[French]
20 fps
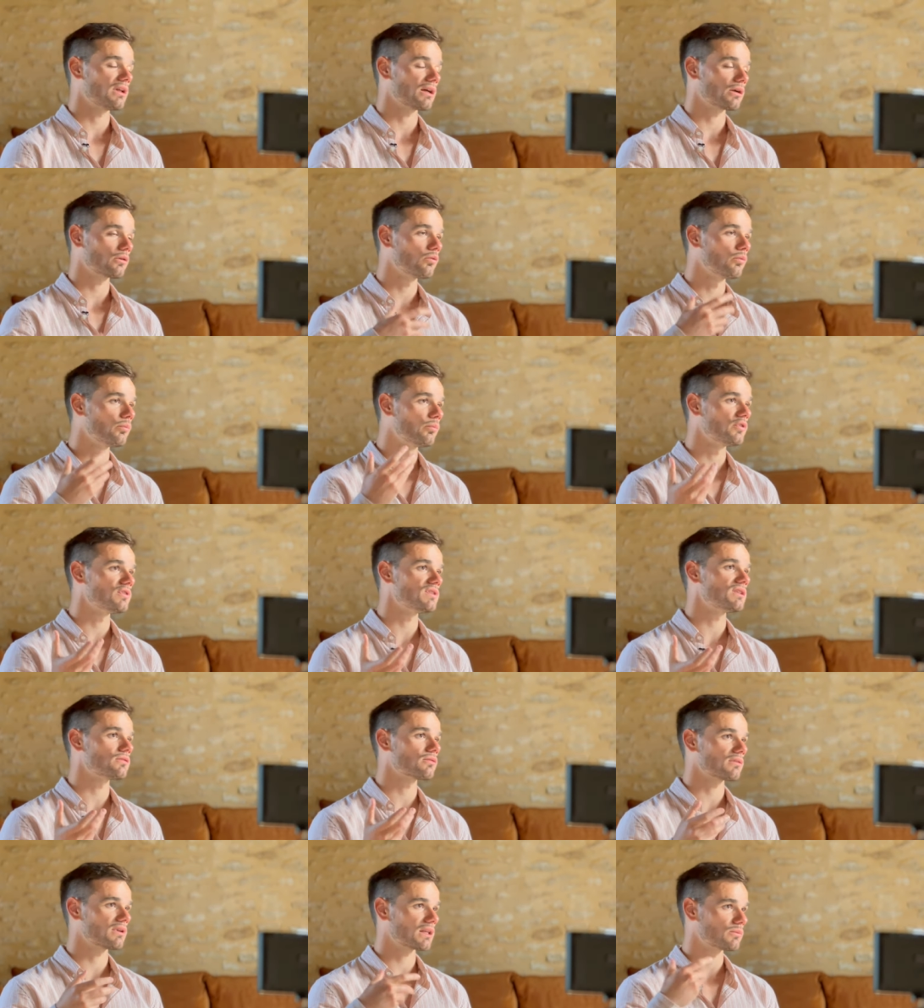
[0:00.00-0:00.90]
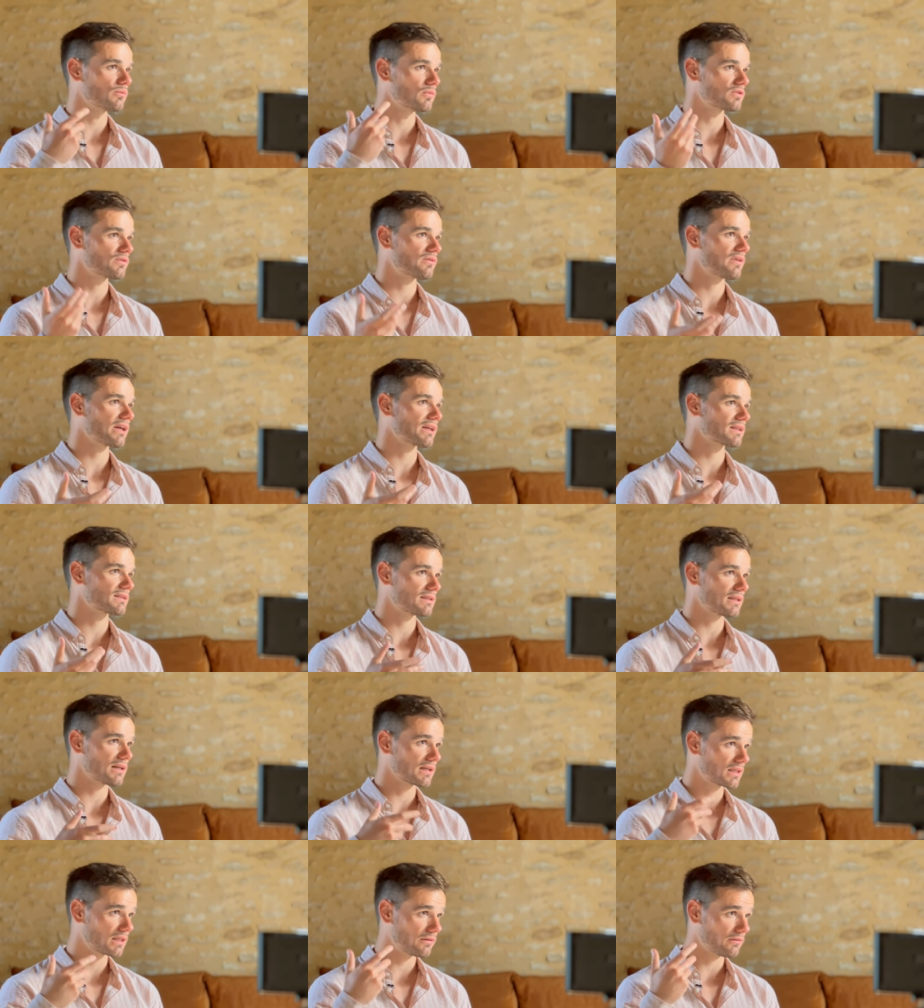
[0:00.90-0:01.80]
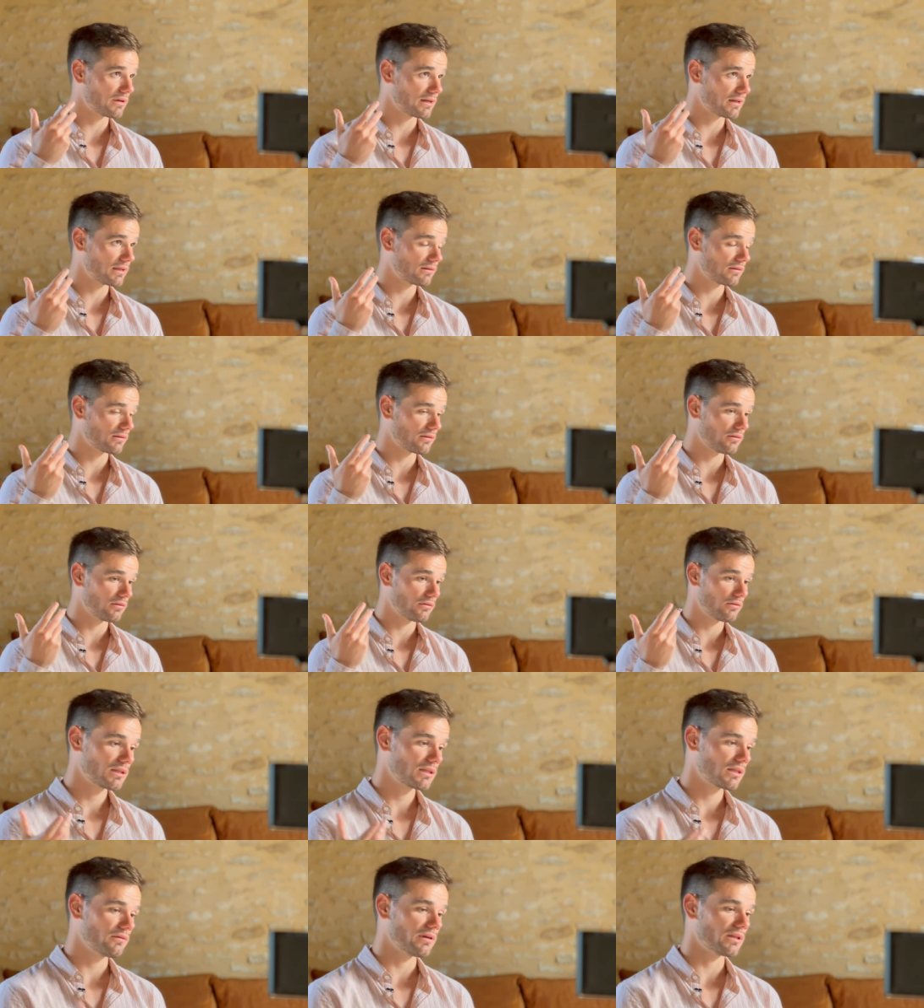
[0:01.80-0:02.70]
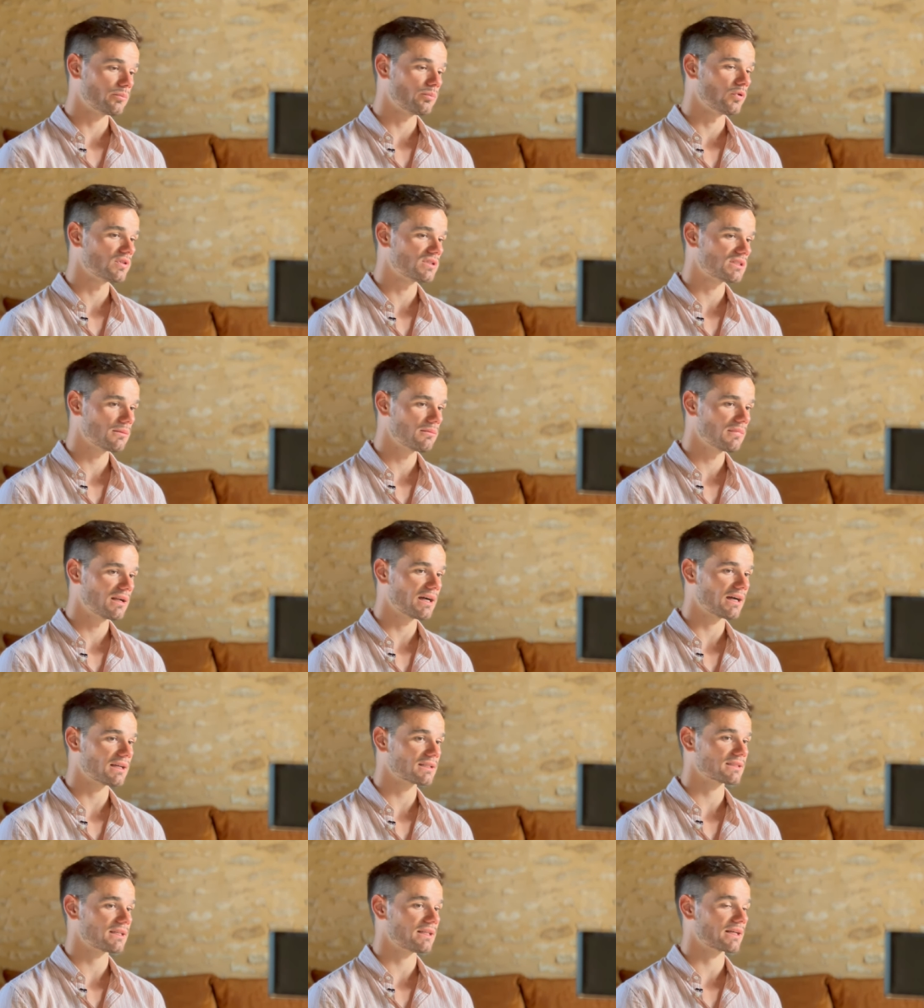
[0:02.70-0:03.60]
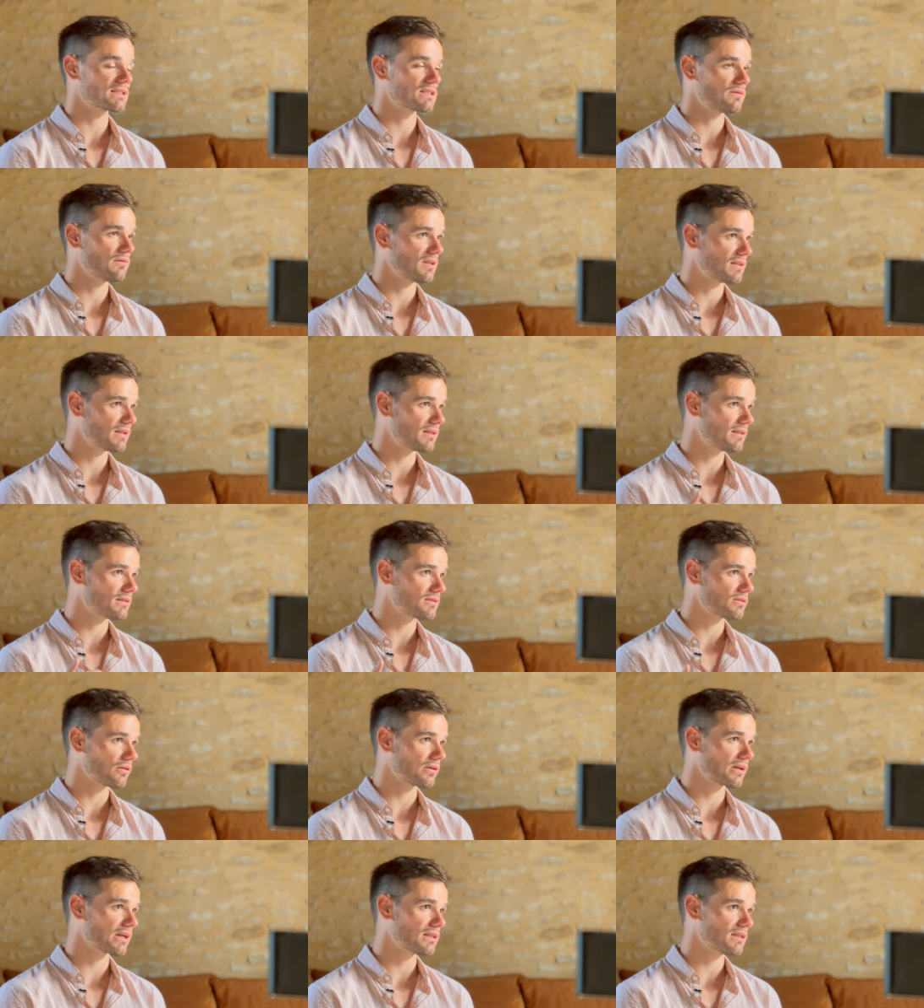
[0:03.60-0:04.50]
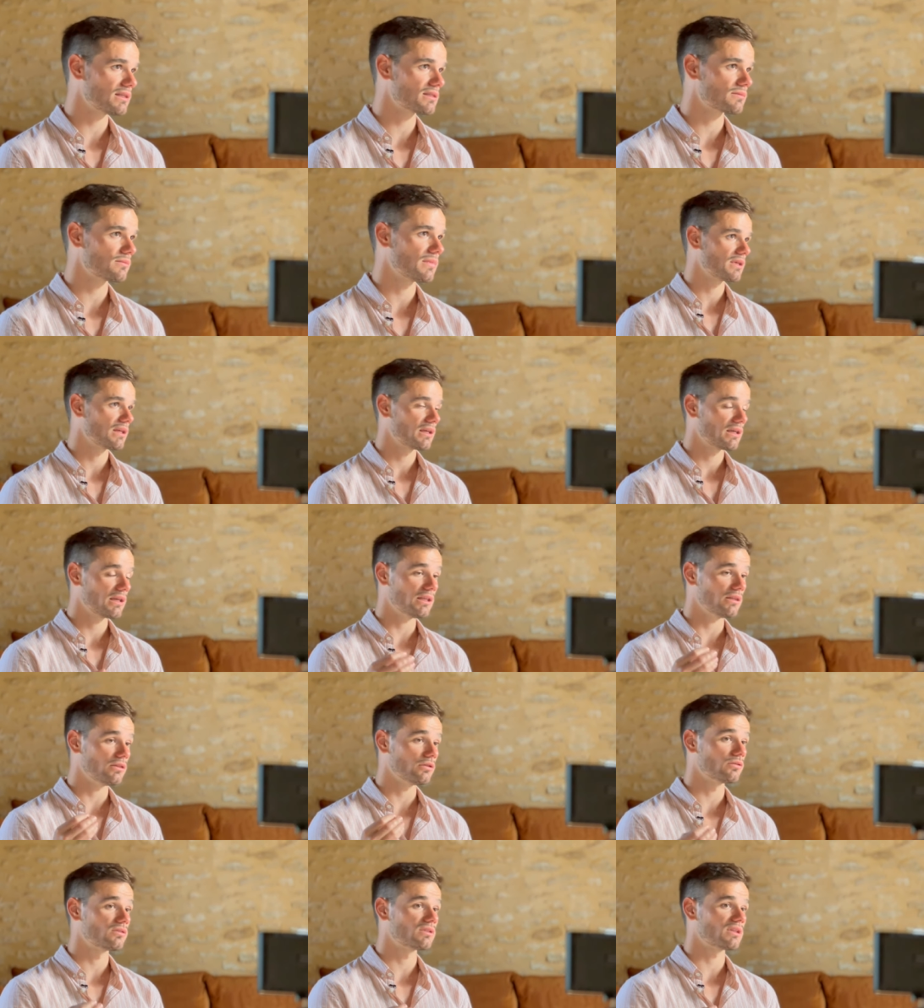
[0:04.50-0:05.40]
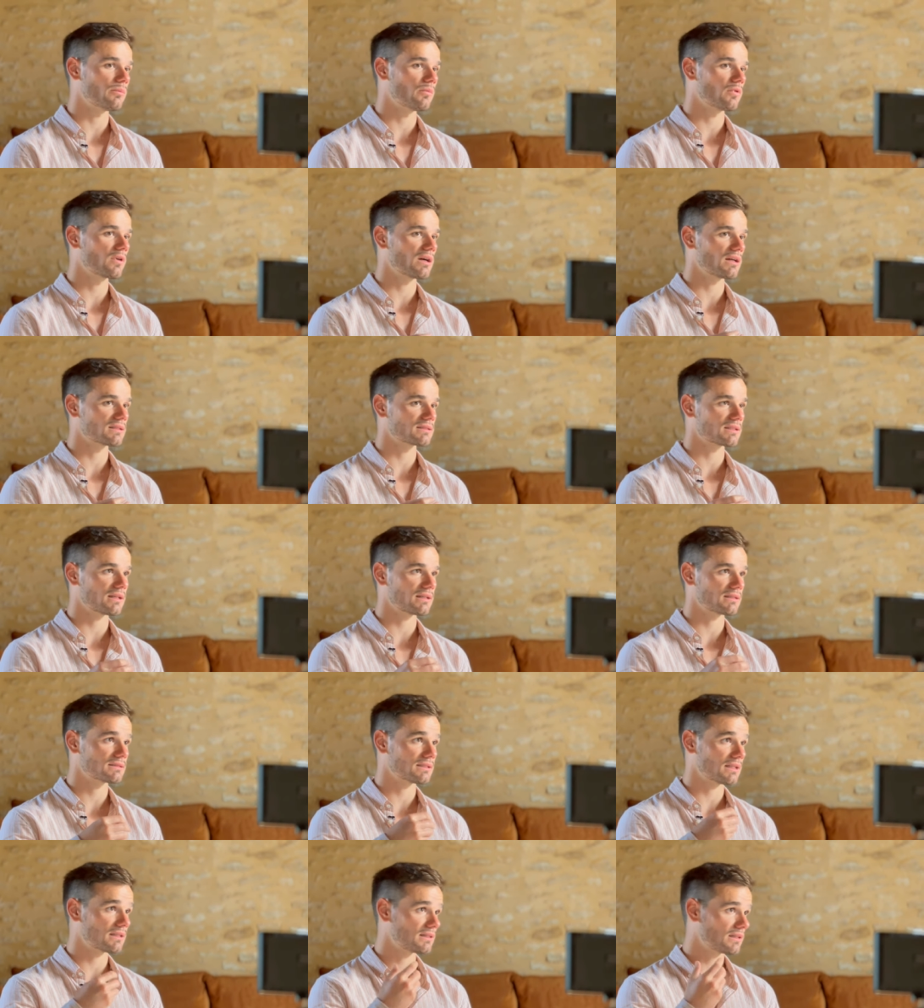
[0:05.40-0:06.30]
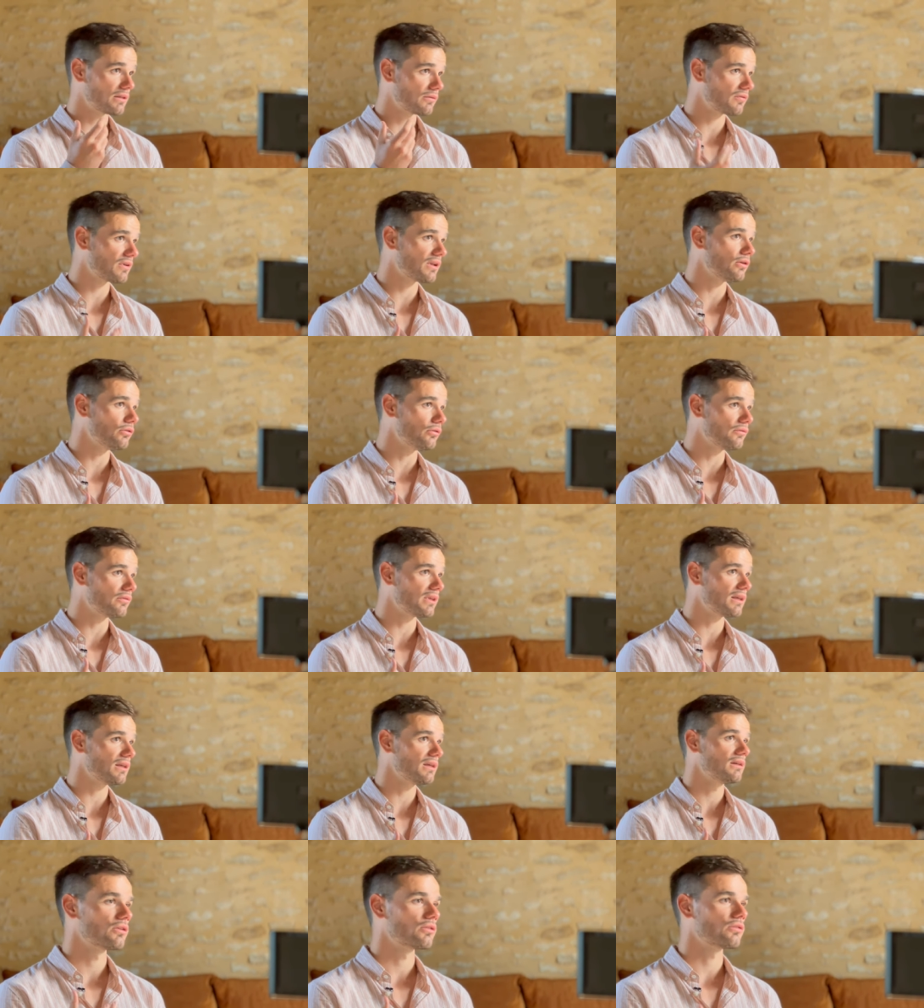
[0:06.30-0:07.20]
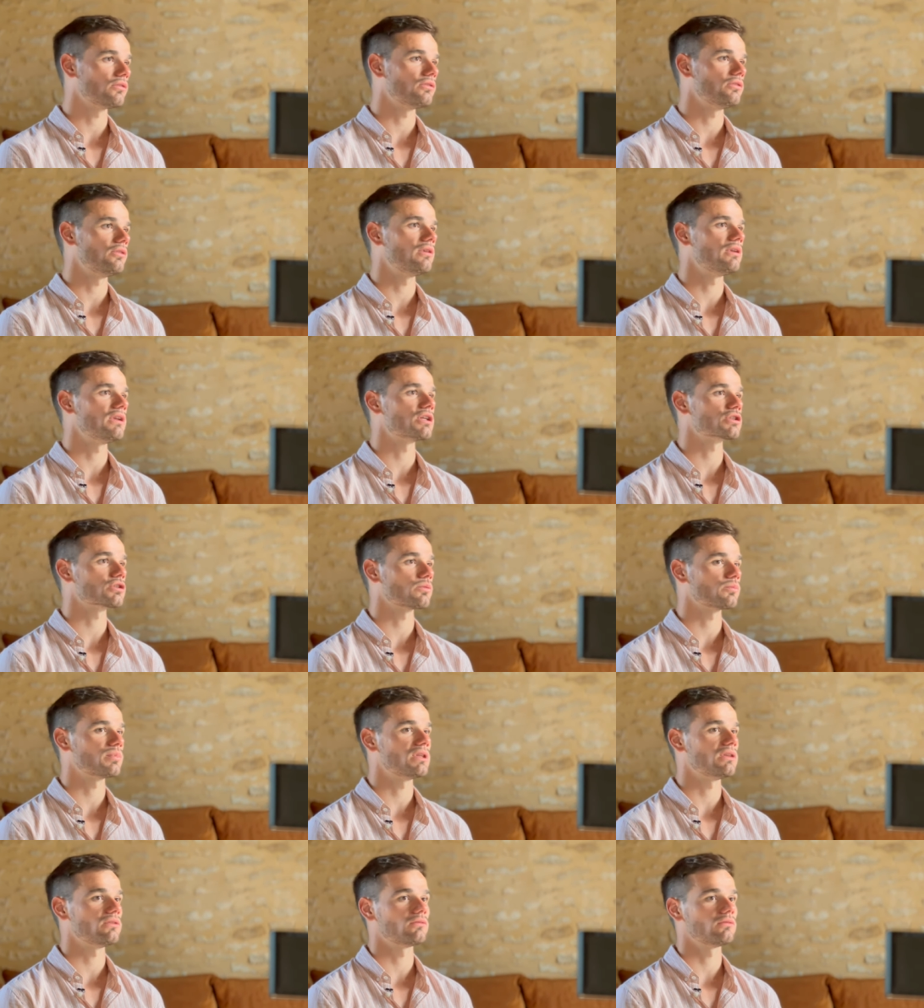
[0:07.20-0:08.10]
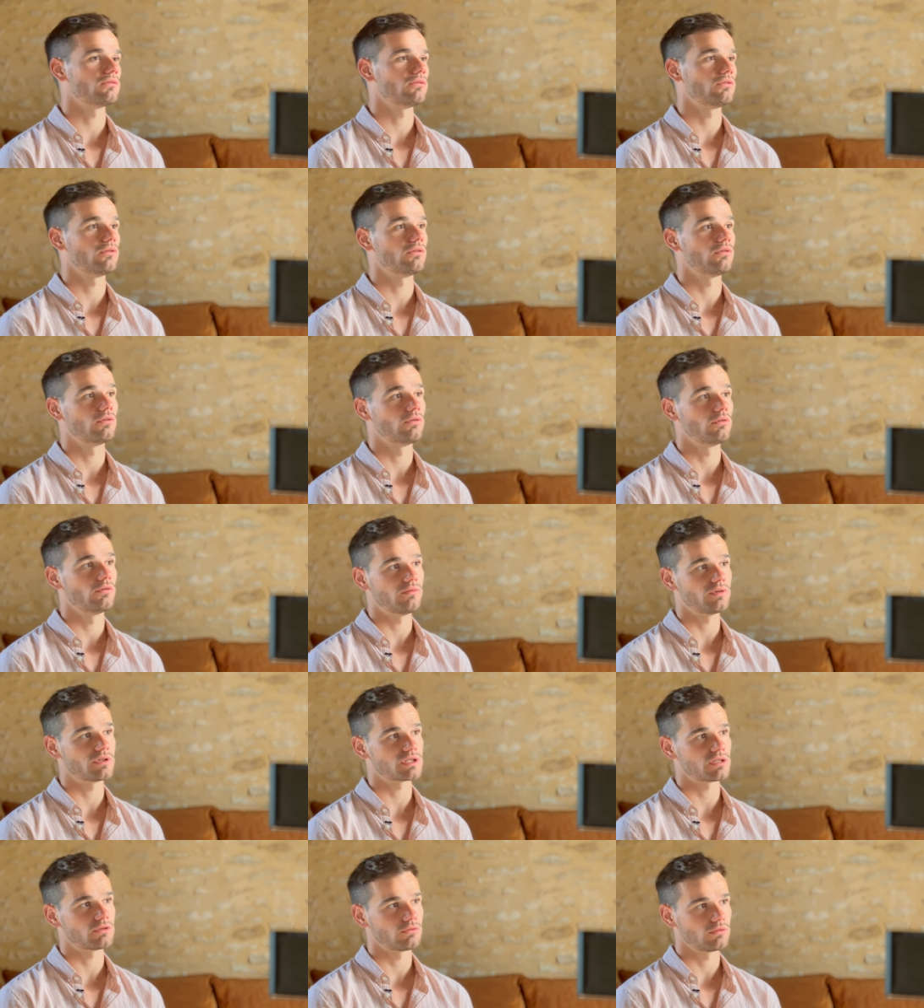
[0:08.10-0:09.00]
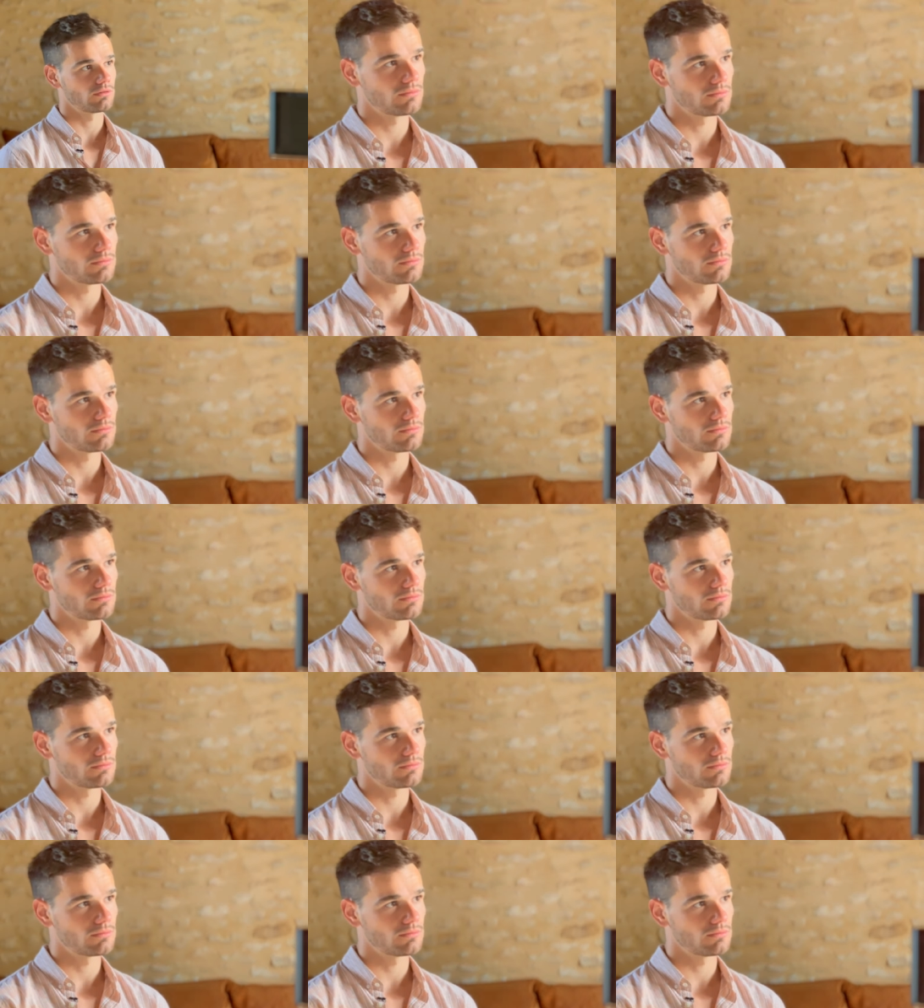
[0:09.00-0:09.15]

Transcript: de la composition de l'atmosphère, etc., euh, qui va être possible grâce à l'activité des organismes et notamment grâce à cet effet de levier que donnent les champignons aux végétaux